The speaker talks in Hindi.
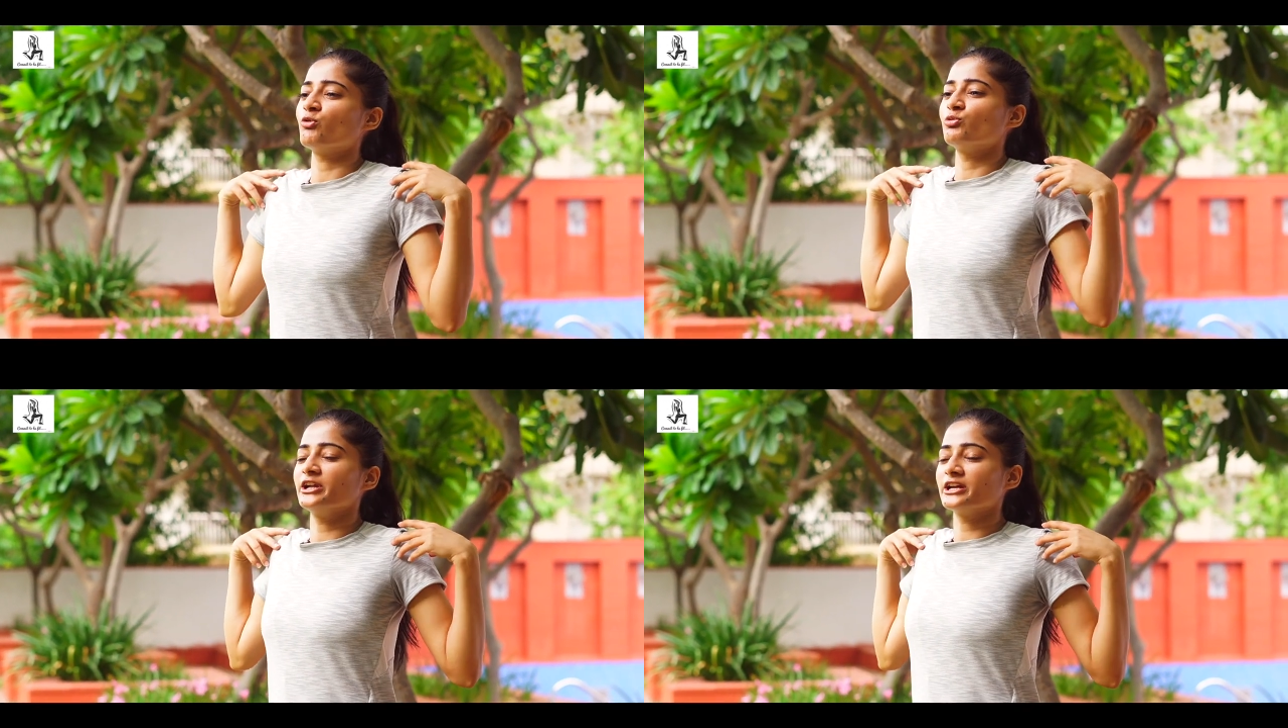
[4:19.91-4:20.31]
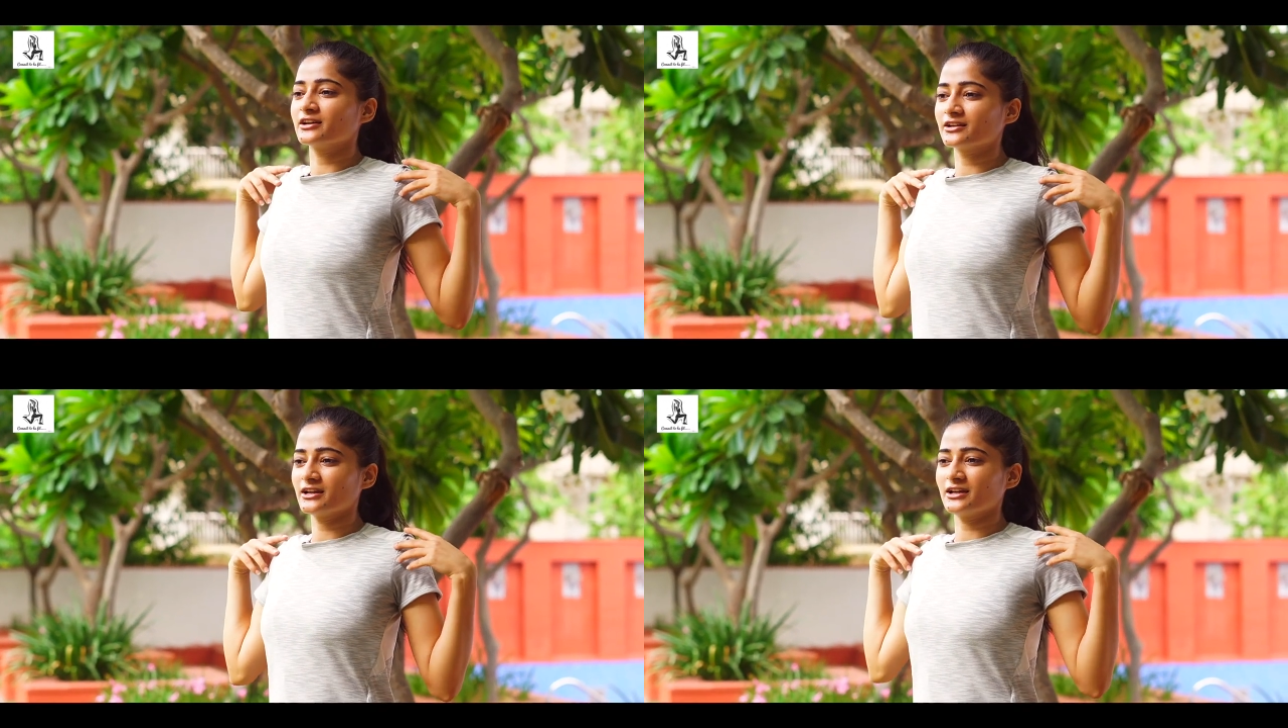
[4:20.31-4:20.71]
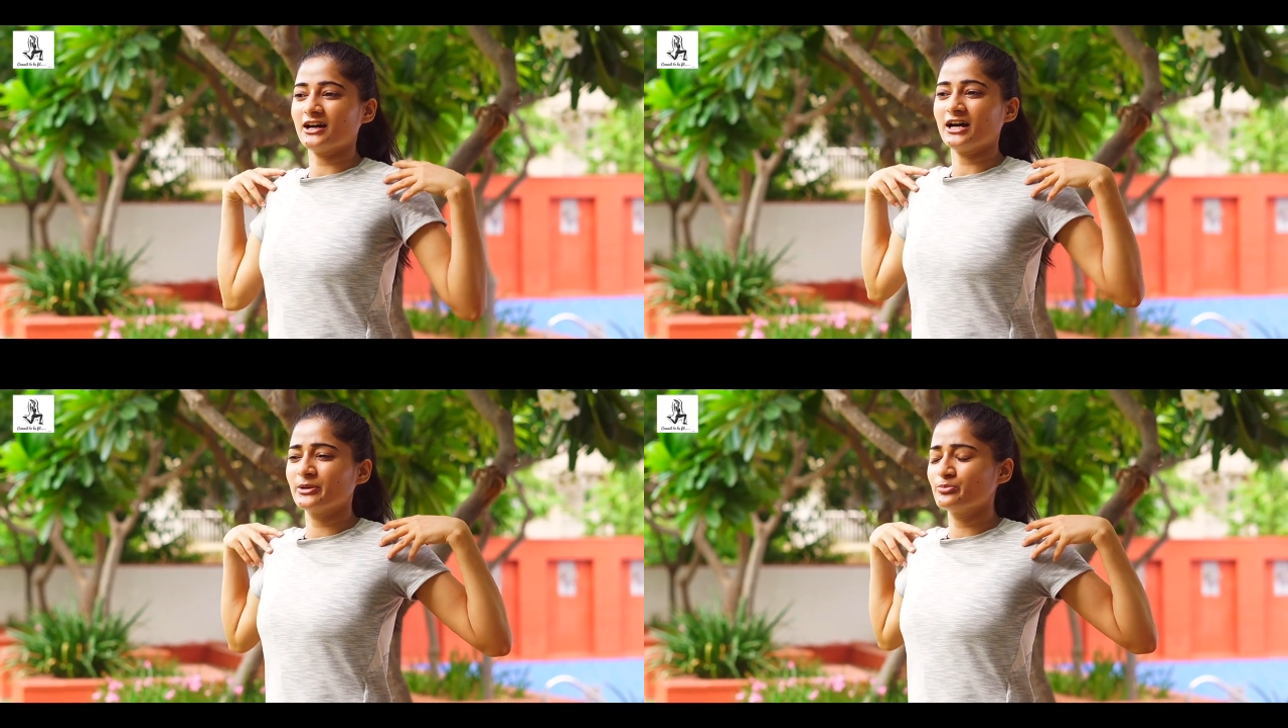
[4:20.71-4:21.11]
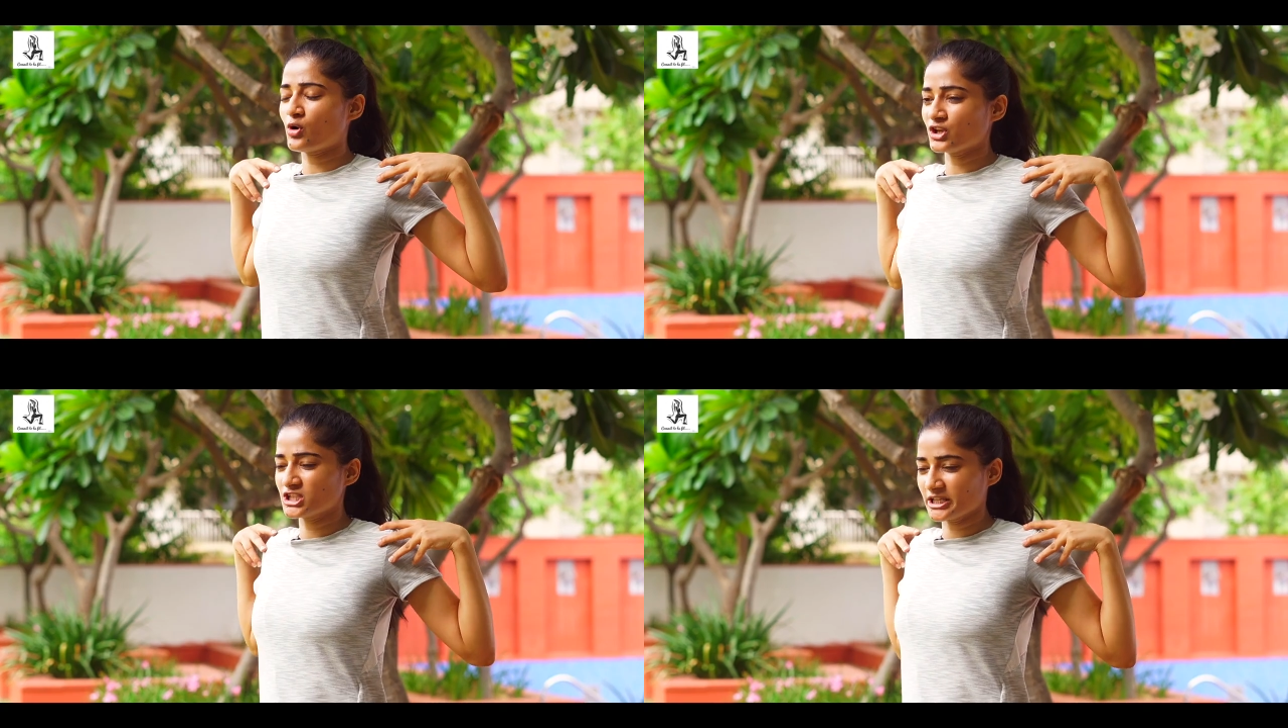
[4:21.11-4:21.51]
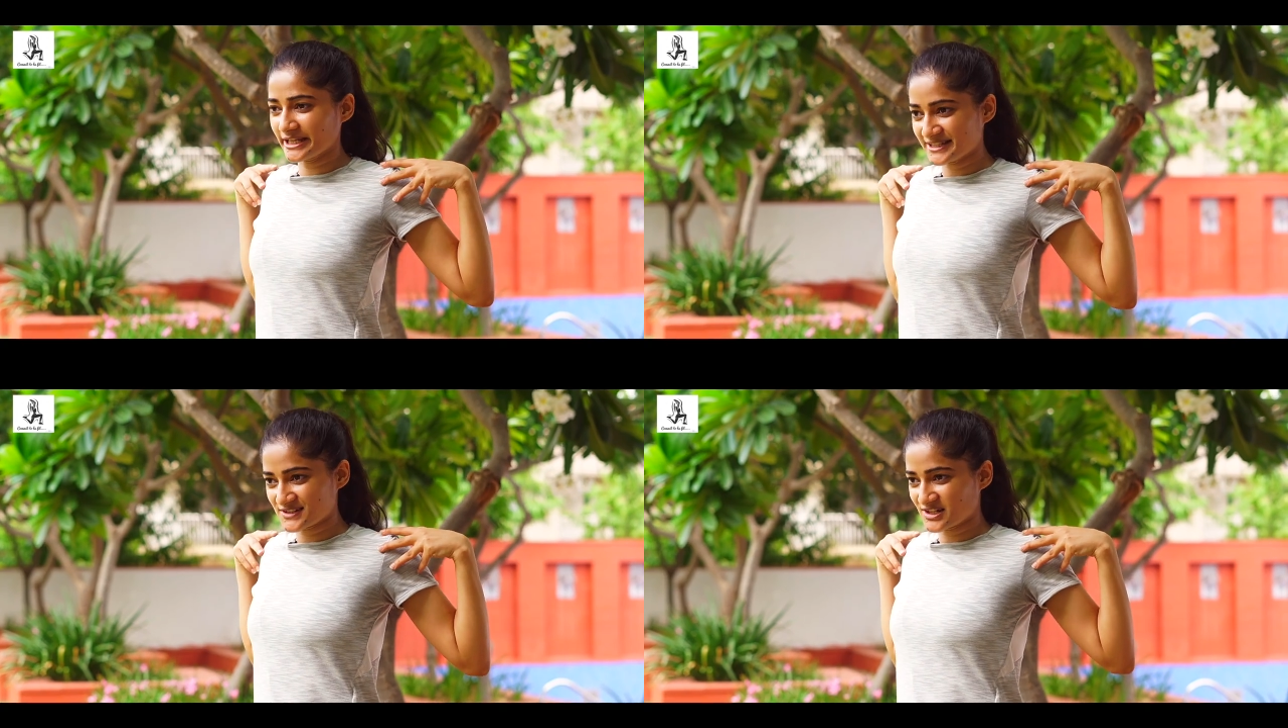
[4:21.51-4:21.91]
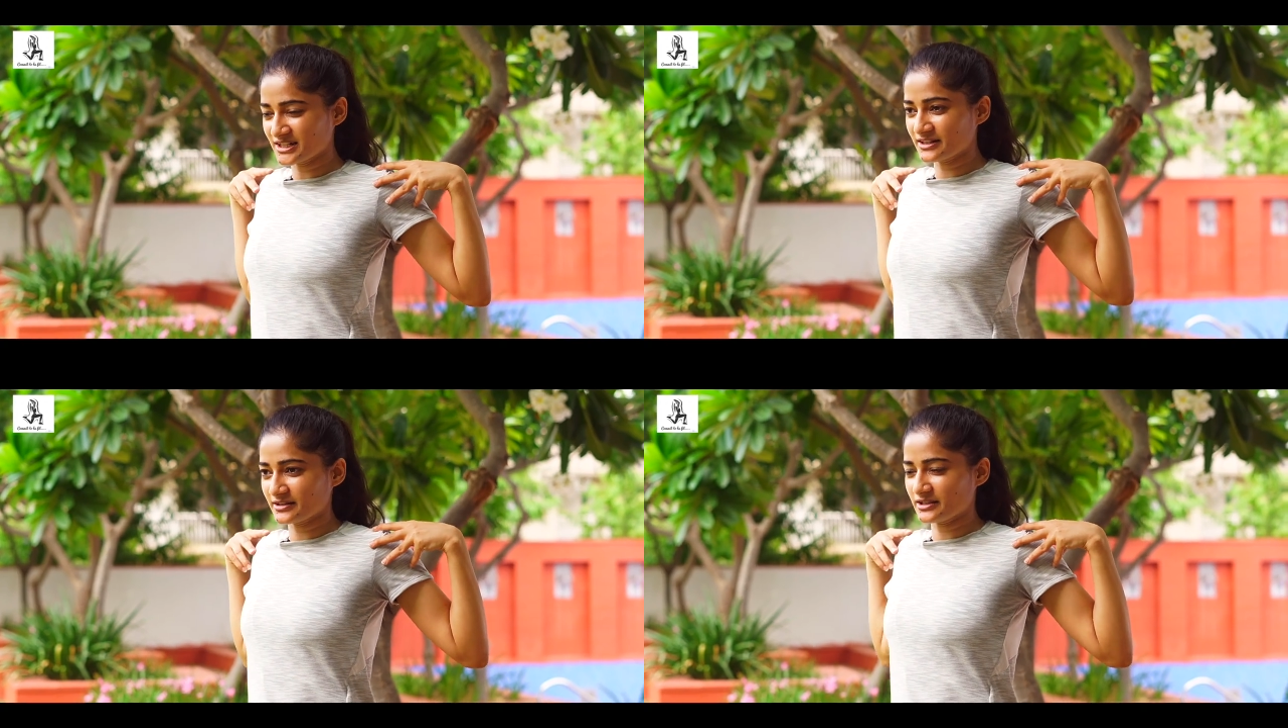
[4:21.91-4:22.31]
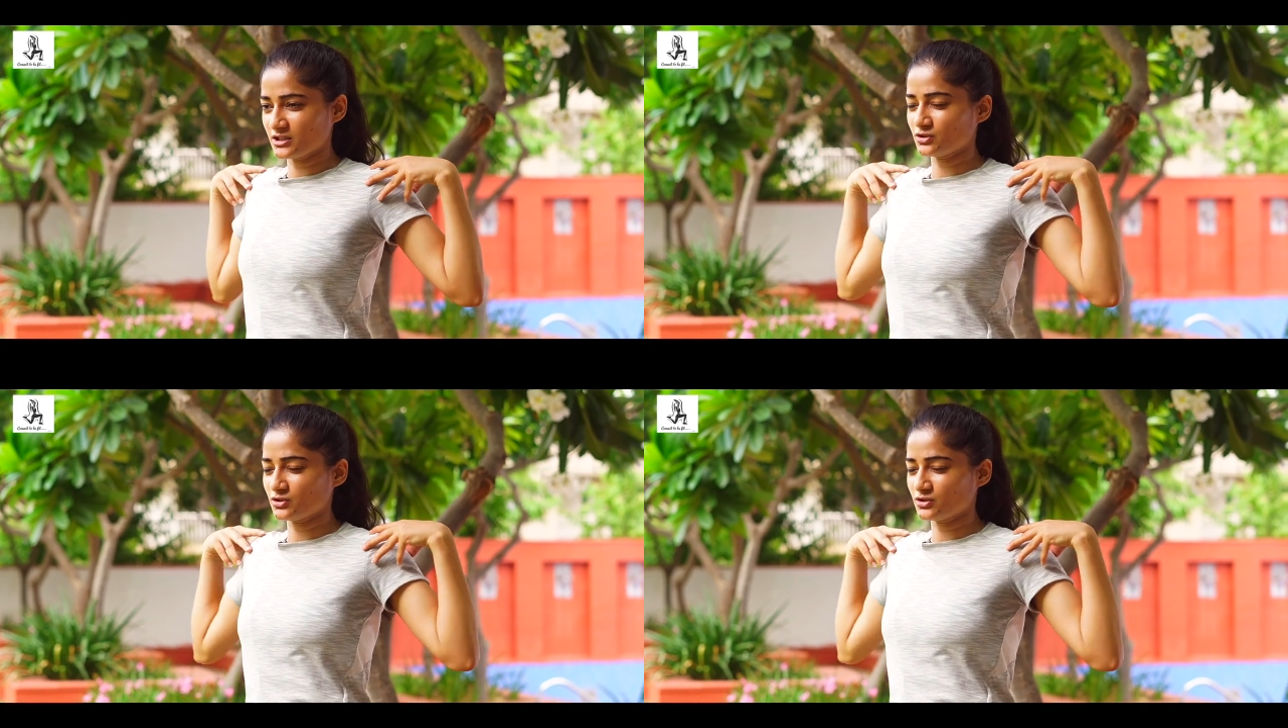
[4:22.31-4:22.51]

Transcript: राउंडिंग करने हैं ना ही बहुत ज़्यादा एक्सटेंड करना